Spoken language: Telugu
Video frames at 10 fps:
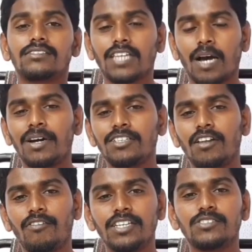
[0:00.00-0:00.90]

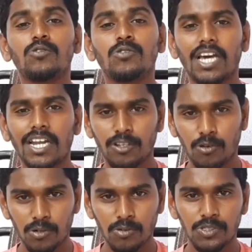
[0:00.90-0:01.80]
సామాన్యుల వాయిస్ ఉండాలని
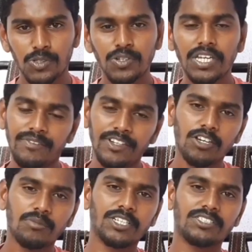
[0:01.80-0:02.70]
కోరుకుంటూ ఈ
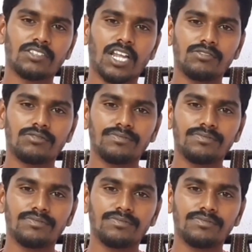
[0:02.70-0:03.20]
వీడియోను ముగిస్తున్నాను